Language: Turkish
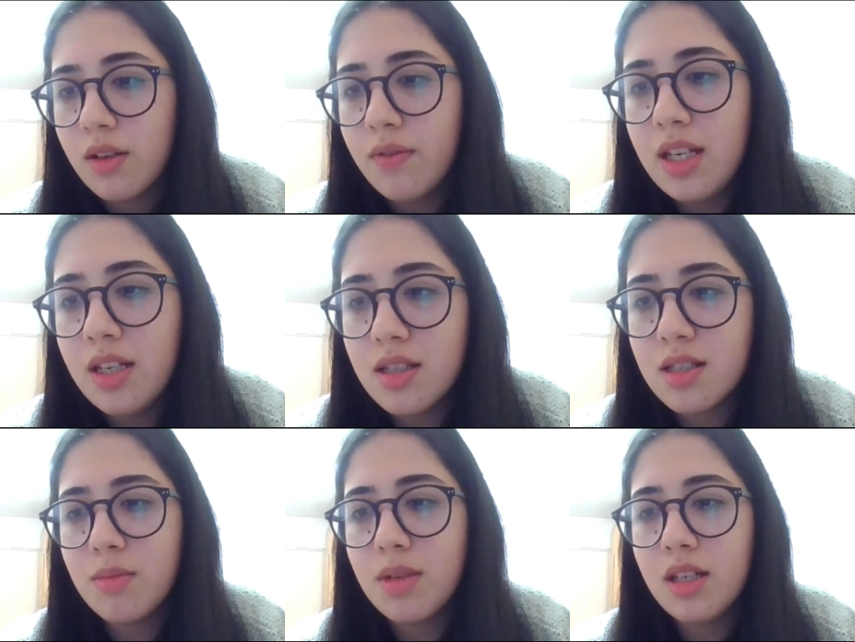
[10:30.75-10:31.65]

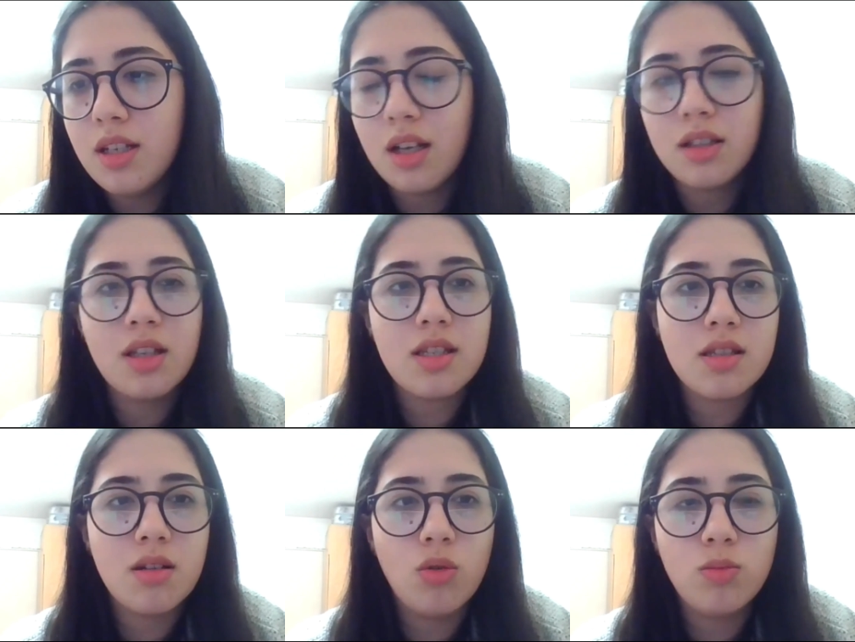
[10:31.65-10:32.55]
Mailinizi maili
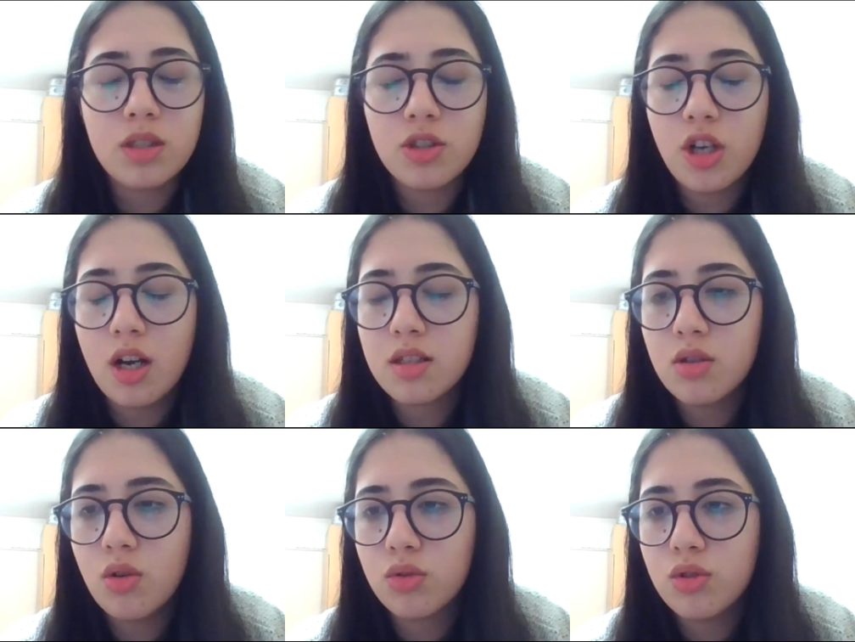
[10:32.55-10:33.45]
Yandex olması
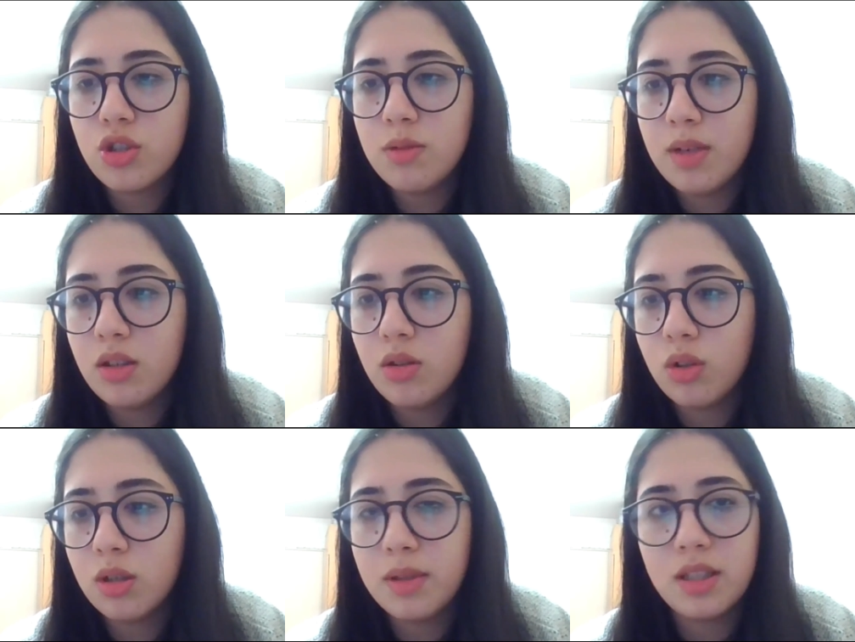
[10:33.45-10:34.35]
şartı yoktur. Gmail'de
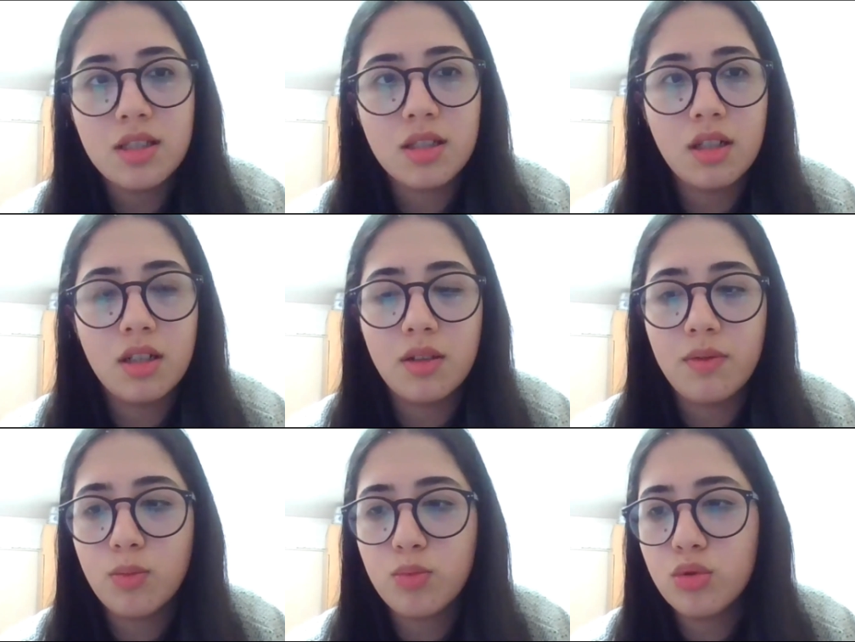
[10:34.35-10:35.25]
olabilir. E,
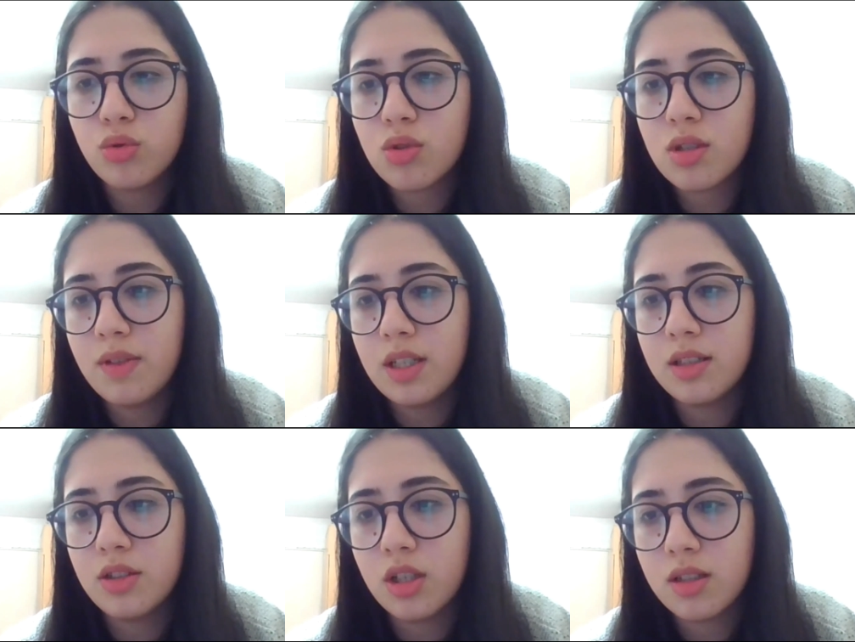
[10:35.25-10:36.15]
bu Rus evine
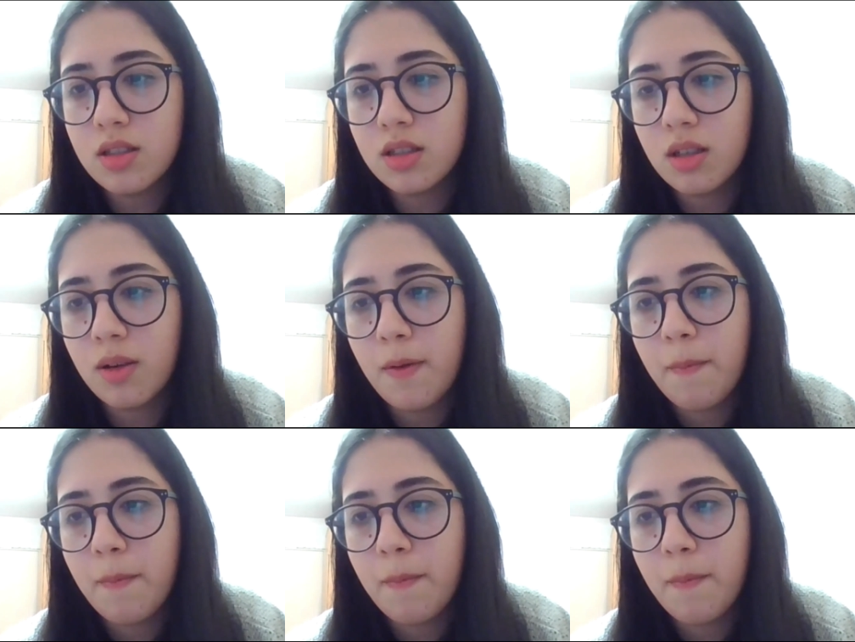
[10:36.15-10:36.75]
gidecektir.